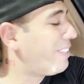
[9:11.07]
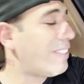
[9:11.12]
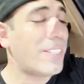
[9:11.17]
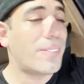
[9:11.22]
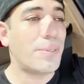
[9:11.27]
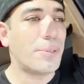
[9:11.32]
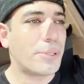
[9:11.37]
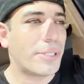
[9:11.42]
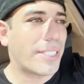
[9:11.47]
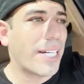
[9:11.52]
Vocês
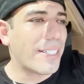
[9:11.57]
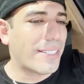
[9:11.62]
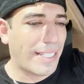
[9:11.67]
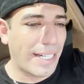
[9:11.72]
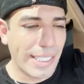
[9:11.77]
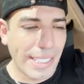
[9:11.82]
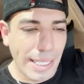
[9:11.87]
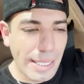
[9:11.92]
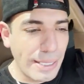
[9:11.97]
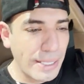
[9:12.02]
viram que tá
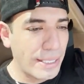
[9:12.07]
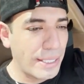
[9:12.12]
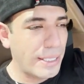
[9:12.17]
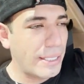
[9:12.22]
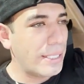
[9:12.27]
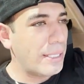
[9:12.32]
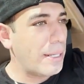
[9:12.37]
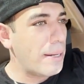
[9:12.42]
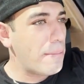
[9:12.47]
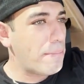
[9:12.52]
até com a
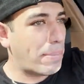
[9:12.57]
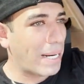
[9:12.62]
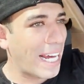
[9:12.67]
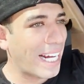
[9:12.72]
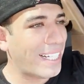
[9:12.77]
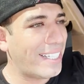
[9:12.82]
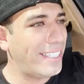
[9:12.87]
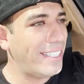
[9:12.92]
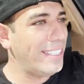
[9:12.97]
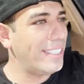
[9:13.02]

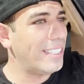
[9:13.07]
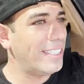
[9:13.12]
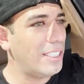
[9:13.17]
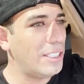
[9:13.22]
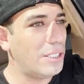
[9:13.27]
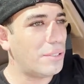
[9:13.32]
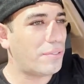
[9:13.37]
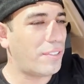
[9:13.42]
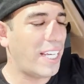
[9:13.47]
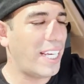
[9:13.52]
plaquinha ali
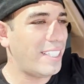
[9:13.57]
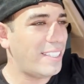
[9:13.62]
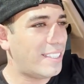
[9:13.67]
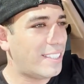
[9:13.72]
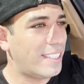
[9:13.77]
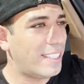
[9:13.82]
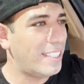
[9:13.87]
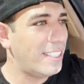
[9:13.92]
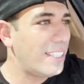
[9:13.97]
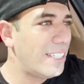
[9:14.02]
de
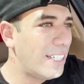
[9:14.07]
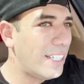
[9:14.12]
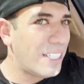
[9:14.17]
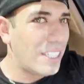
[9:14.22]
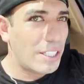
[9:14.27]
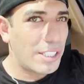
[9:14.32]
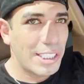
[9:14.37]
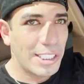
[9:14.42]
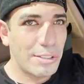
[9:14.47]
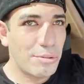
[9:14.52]
vendas
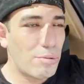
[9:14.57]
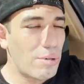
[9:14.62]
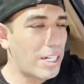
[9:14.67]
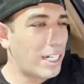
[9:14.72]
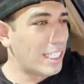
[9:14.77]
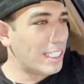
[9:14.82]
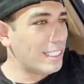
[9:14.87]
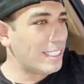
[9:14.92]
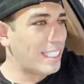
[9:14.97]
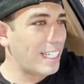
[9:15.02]
do
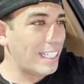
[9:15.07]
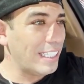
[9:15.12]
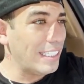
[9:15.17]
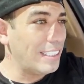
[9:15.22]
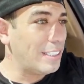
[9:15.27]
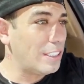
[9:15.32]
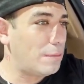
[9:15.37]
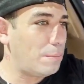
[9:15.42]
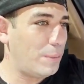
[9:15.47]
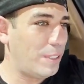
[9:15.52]
ano dela,
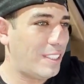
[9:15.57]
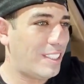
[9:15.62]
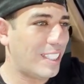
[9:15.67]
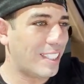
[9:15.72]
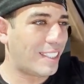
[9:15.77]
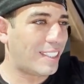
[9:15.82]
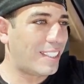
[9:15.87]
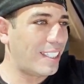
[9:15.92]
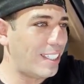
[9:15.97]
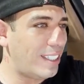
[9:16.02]

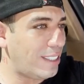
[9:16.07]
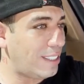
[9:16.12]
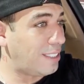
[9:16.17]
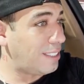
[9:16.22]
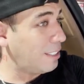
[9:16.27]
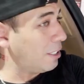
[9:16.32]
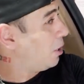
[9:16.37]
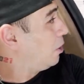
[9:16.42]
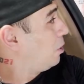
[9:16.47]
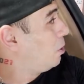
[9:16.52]

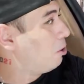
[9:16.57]
2016.